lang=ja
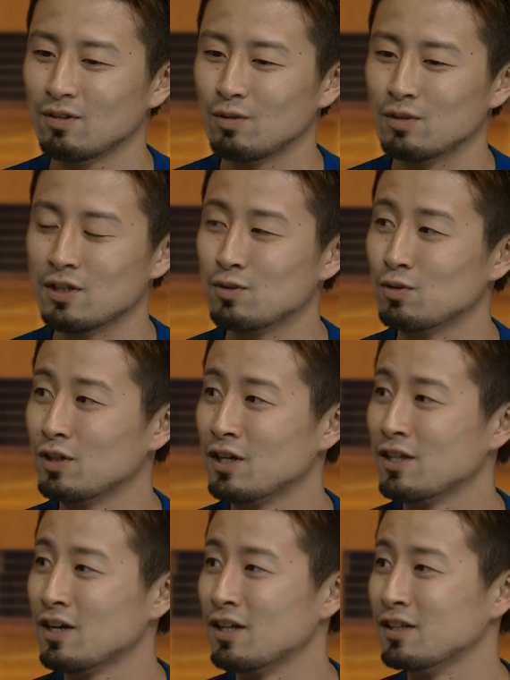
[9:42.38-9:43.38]
お誘いが
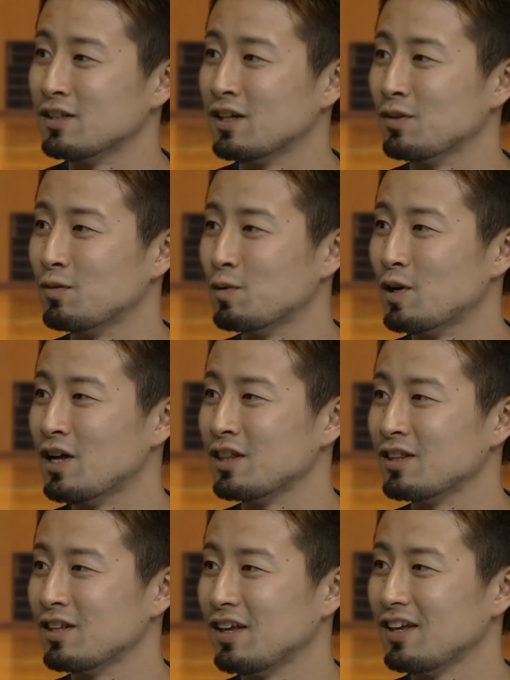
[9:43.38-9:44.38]
なかったのもあっ
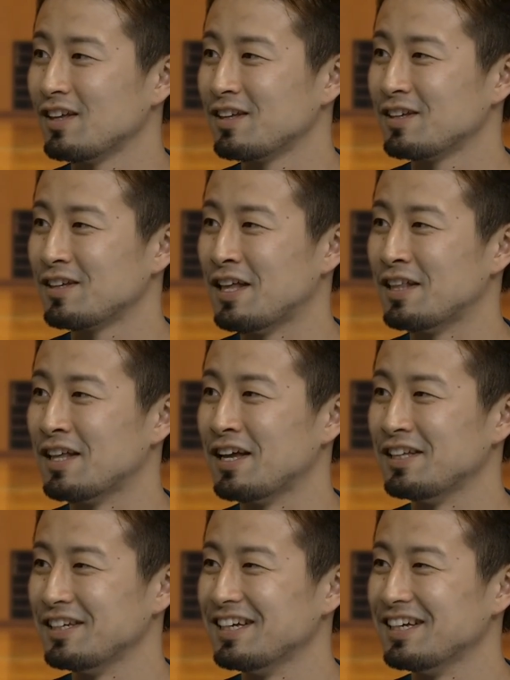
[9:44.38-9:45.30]
て県内に、